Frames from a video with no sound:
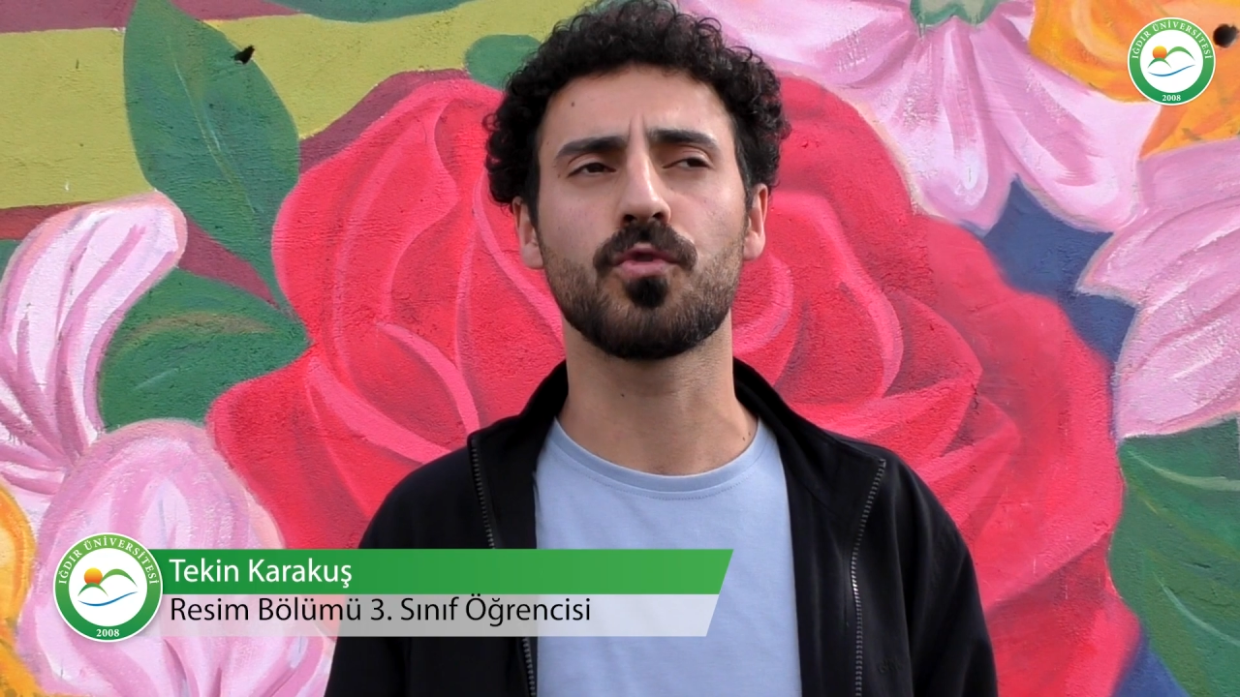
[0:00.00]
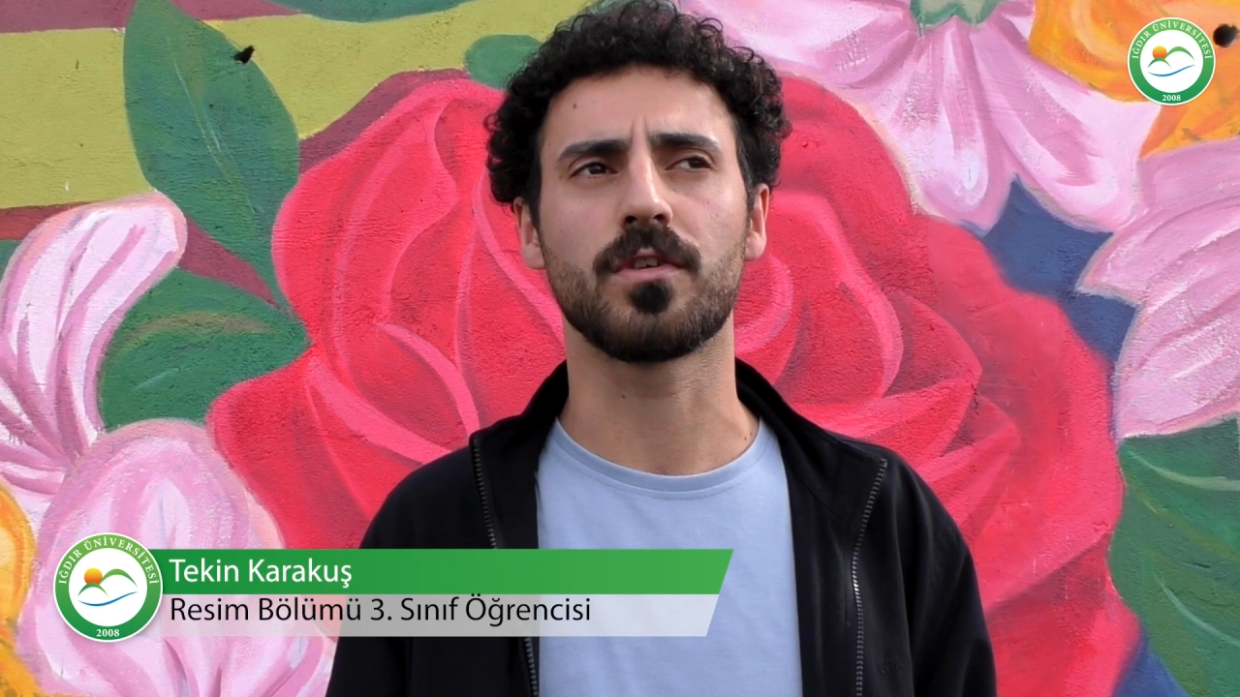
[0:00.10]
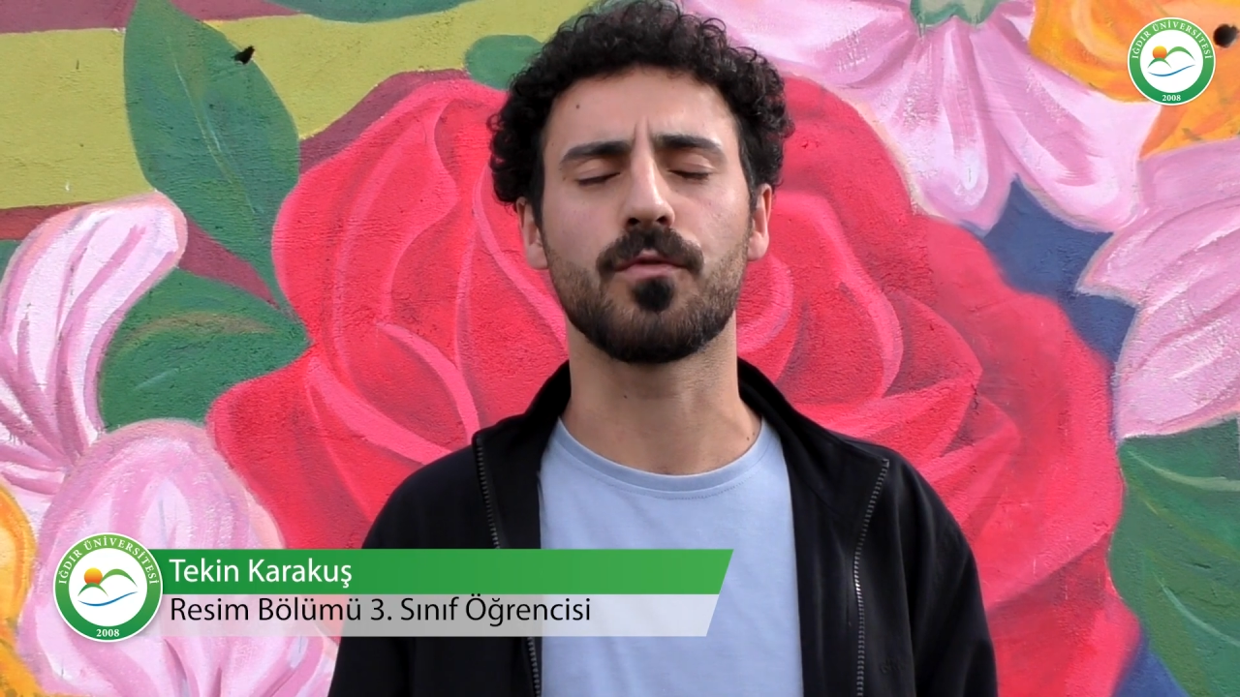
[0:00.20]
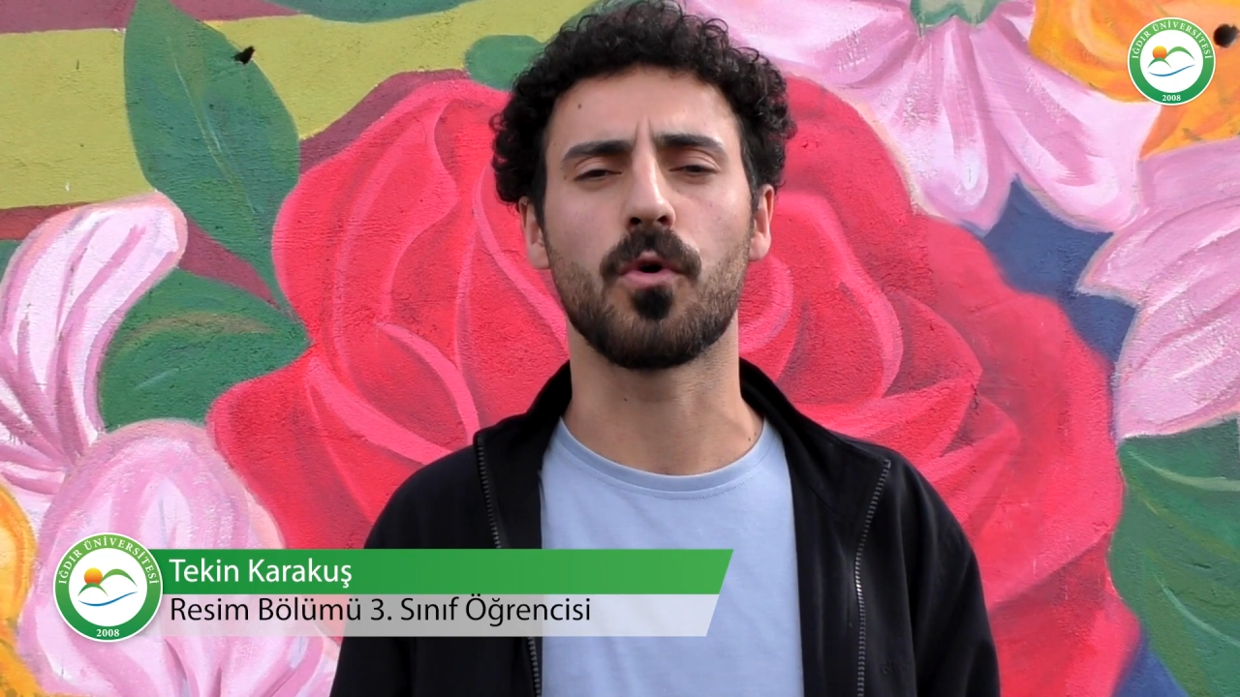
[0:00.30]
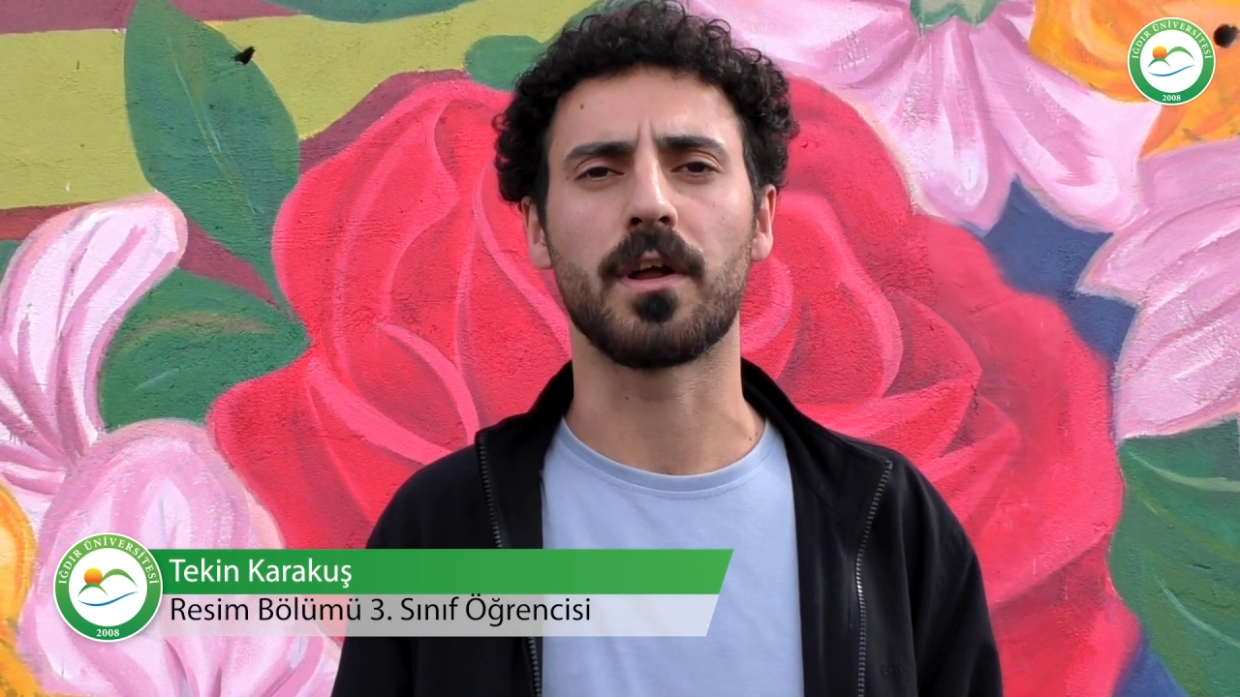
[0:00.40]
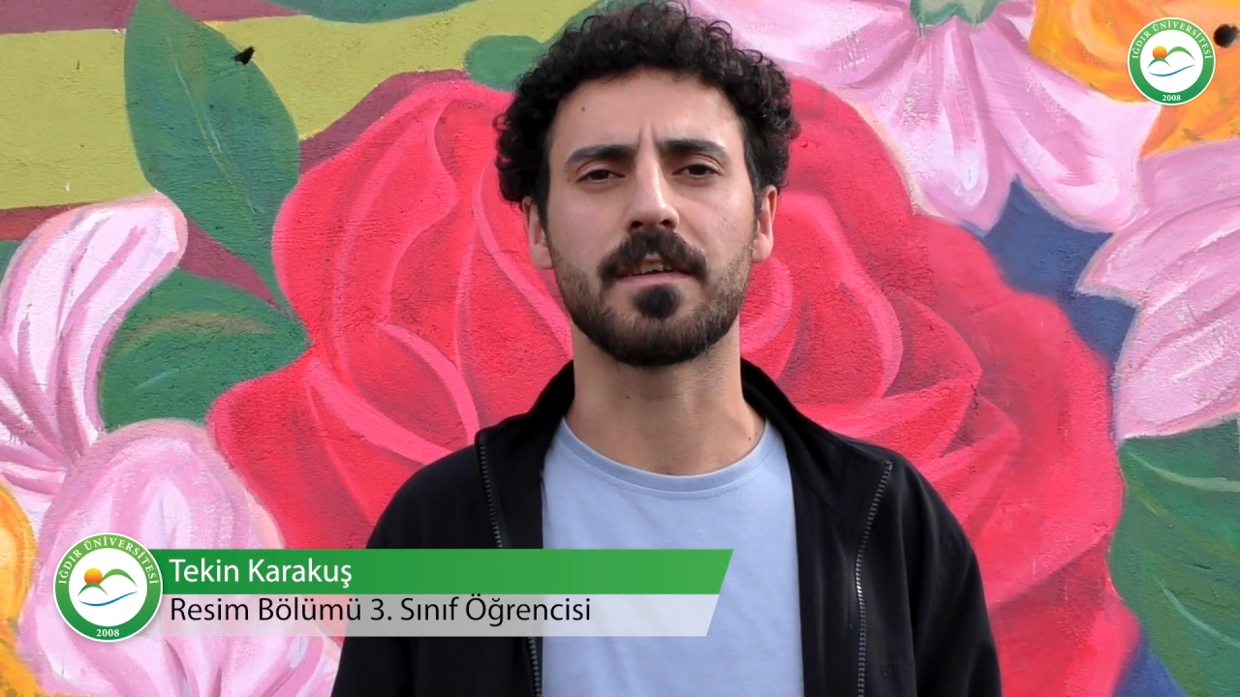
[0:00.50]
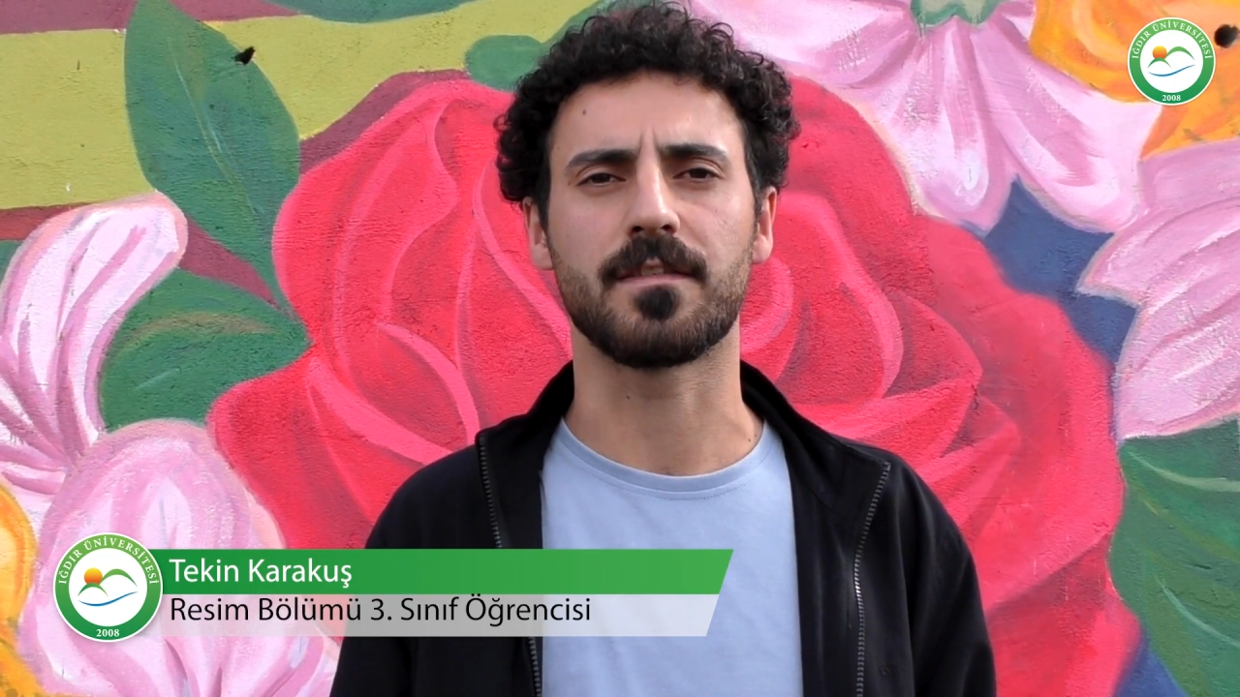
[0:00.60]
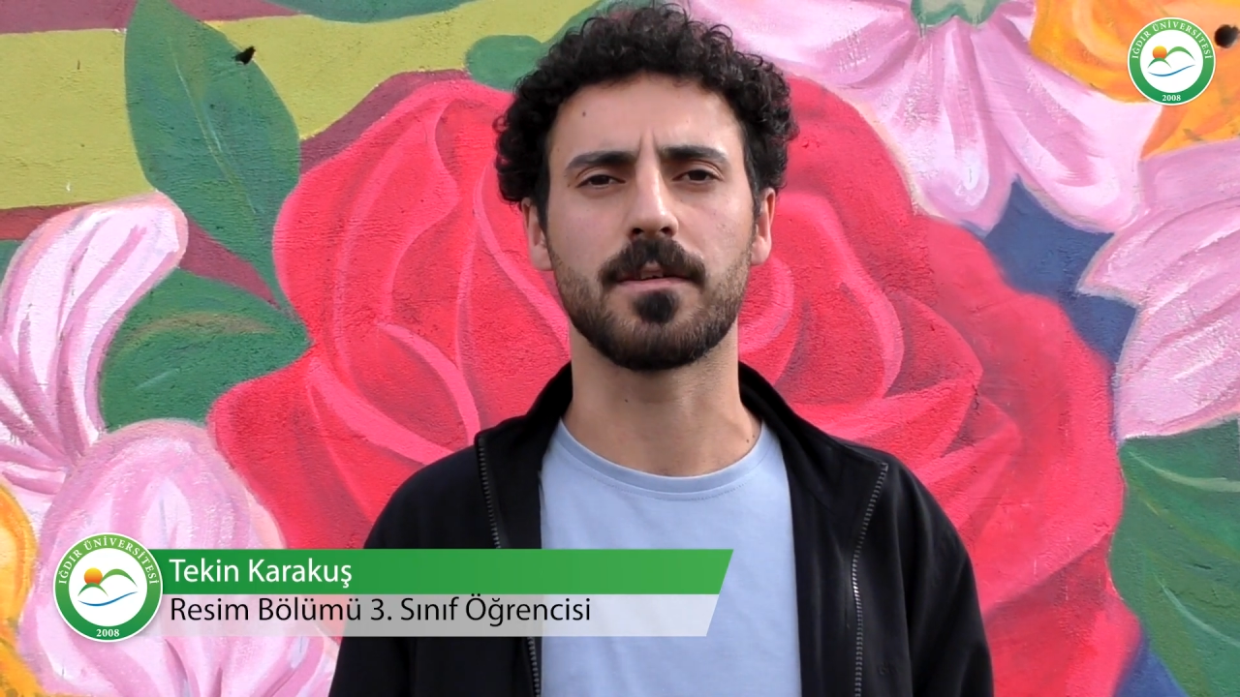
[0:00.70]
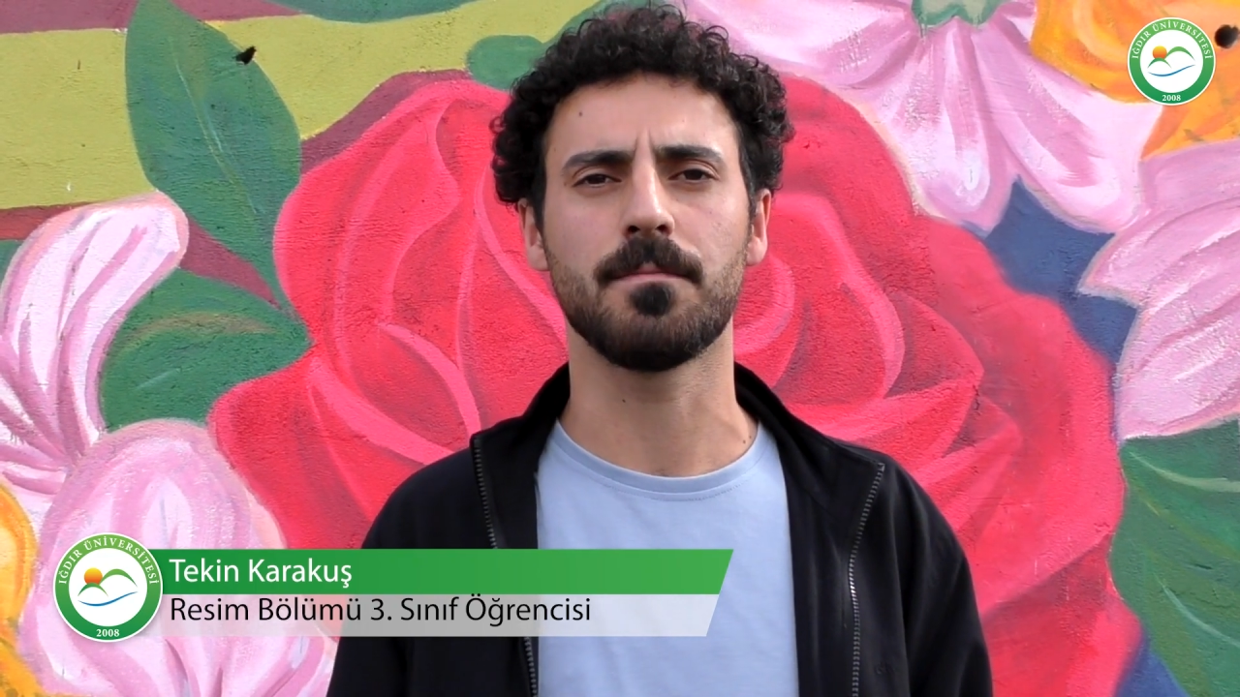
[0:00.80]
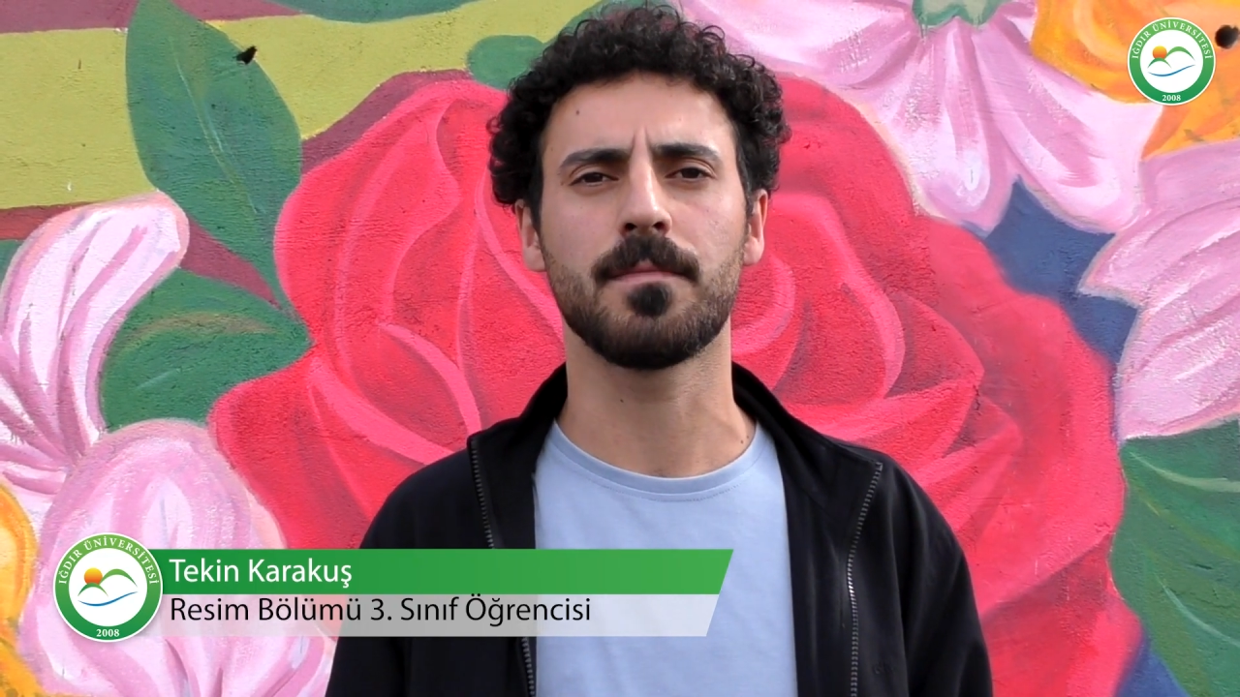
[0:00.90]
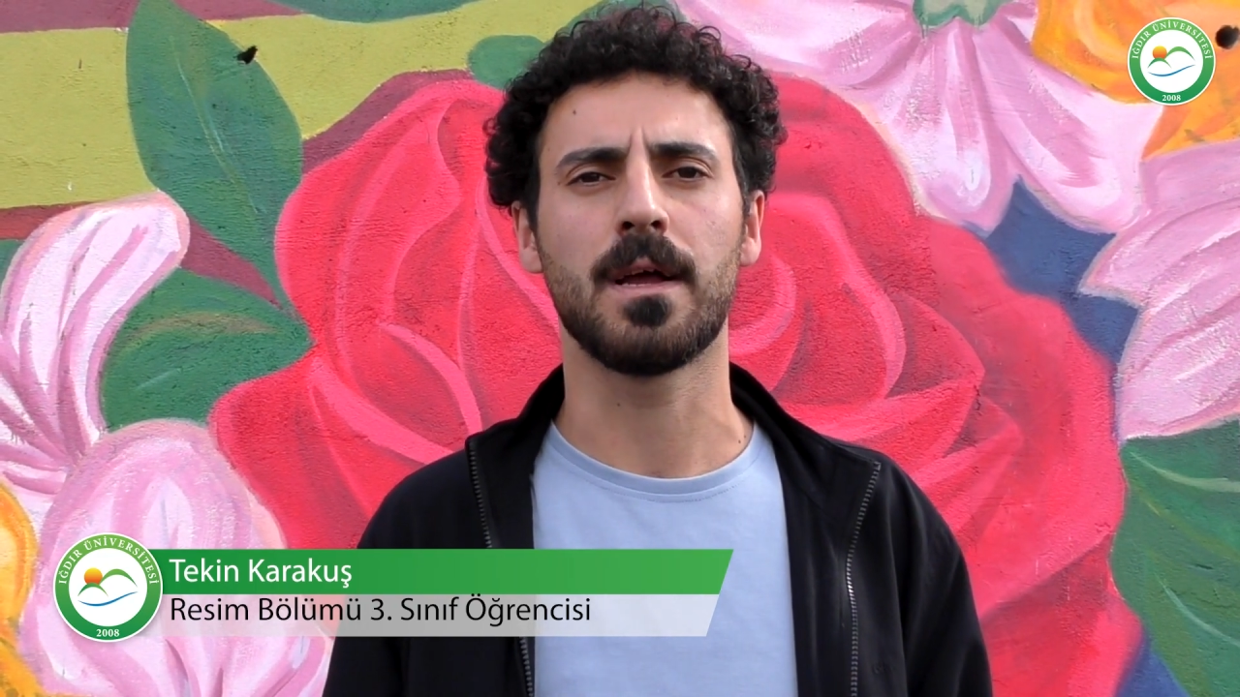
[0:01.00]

sınıf öğrencisiyim.